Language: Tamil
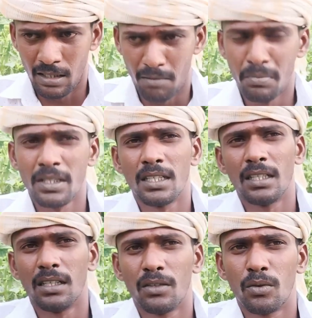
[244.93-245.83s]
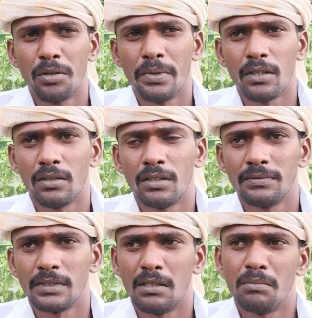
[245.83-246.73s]
ஐம்பத்தி எட்டு கிலோ கொண்டு போயிருந்தோம்
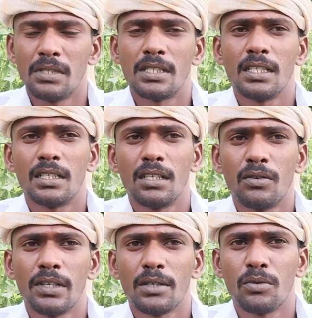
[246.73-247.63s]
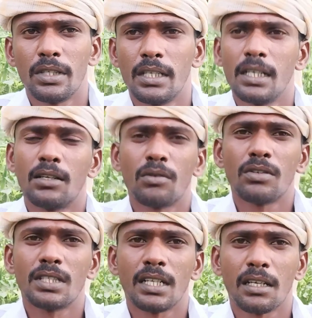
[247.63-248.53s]
ஐம்பத்தி எட்டு கிலோ நீங்கள் ஒரு ஏழு ரூபா
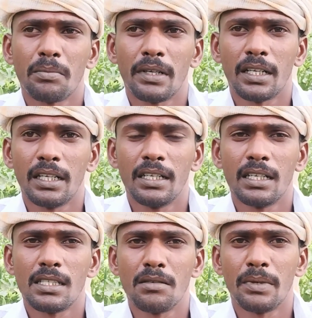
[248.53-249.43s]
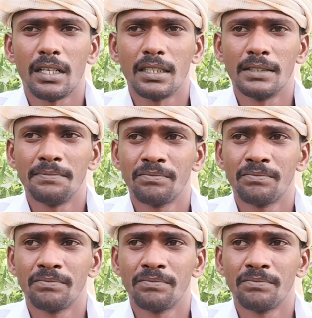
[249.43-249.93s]
வச்சு கணக்கு பாருங்கள் என்ன ஆச்சுன்னு பாருங்கள்